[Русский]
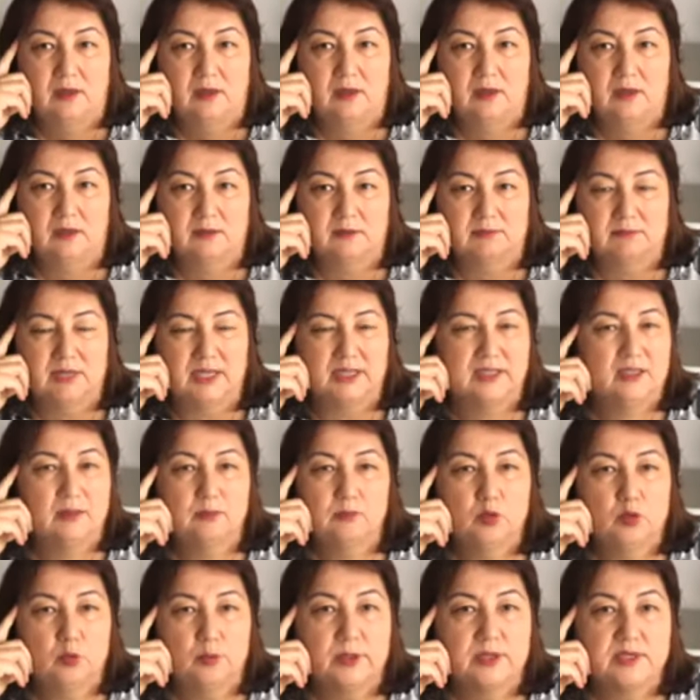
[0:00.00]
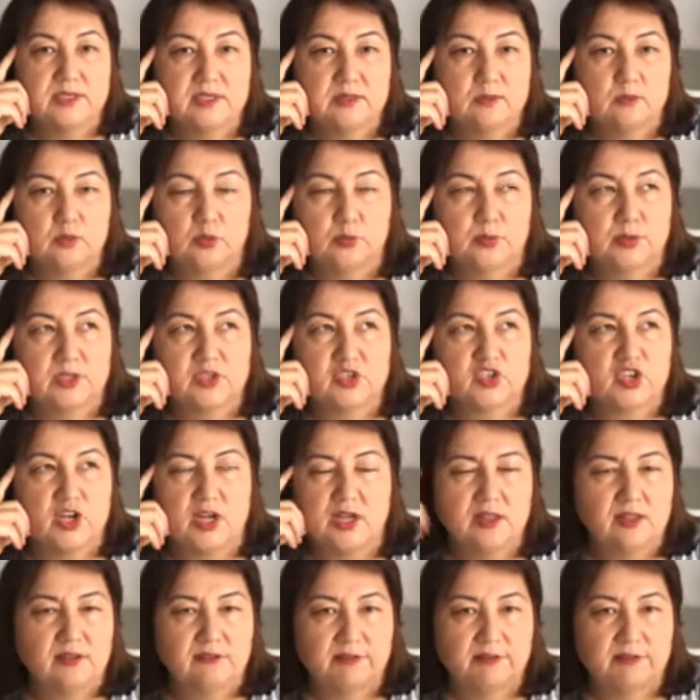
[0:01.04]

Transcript: А, каким образом ублажал